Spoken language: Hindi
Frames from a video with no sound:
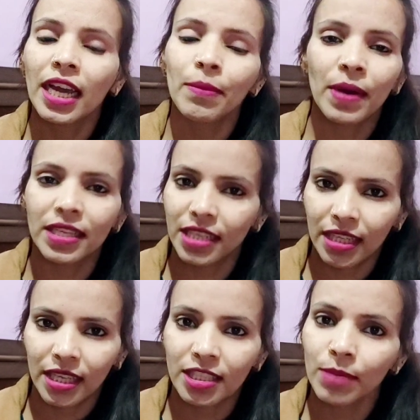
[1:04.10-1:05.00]
घर भर
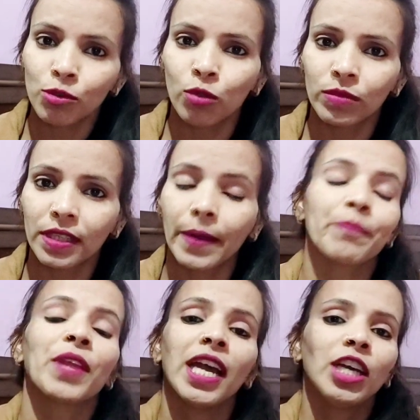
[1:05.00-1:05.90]
जाता है सब झूमते
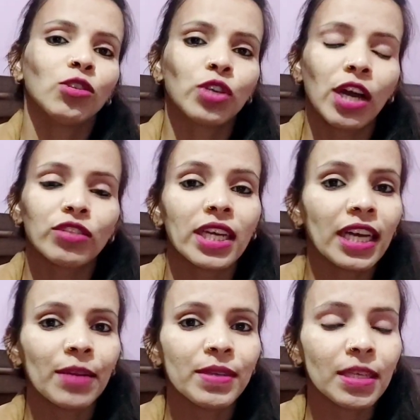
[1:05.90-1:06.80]
हैं तो क्या होता
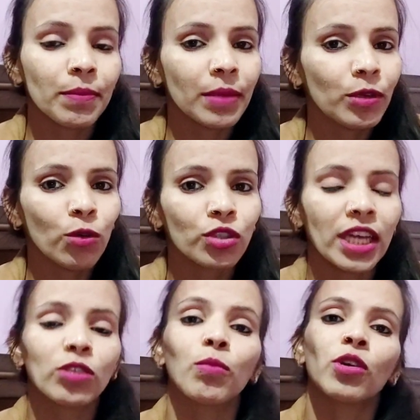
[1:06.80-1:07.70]
है घर में जब बेबी
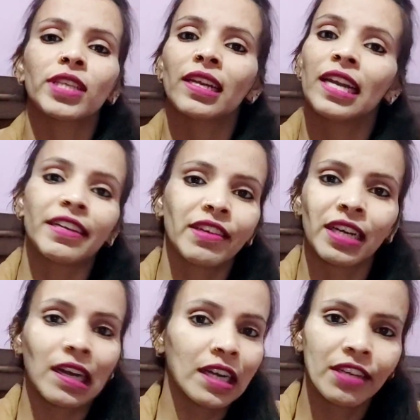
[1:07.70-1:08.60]
होता है तो बहुत सारे
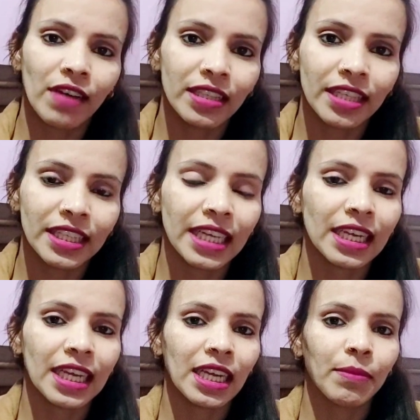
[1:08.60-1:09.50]
रिलेटिव आते हैं
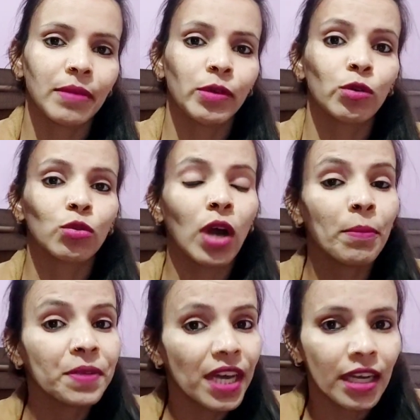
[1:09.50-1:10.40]
देखने के लिए बेबी को तो
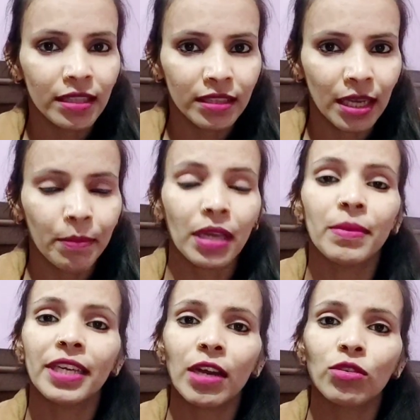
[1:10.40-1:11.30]
हम क्या करते हैं
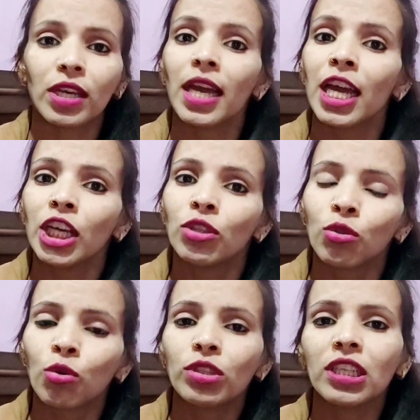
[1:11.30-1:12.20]
बेबी क्या होता है
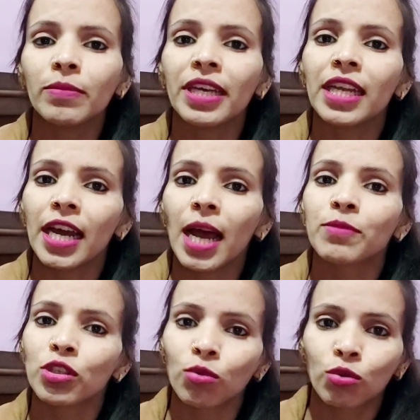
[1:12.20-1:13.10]
दो तीन महीने
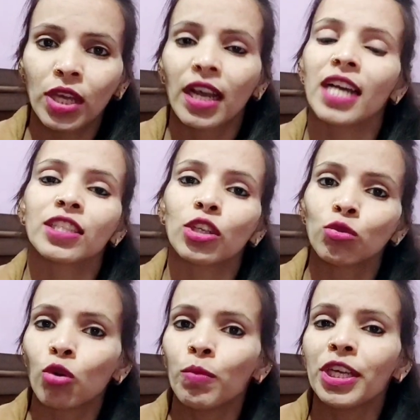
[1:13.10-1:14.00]
आराम से सोता है खासकर
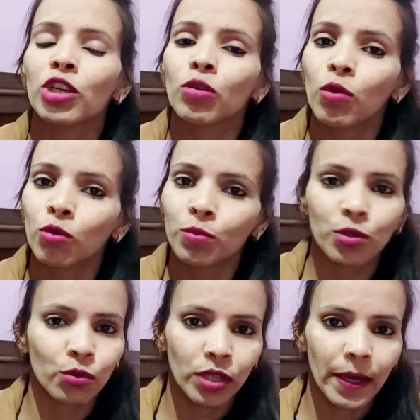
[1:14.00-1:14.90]
दो महीने तो वो खूब
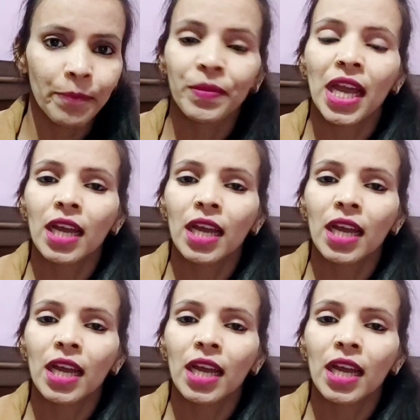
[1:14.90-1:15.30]
सोता है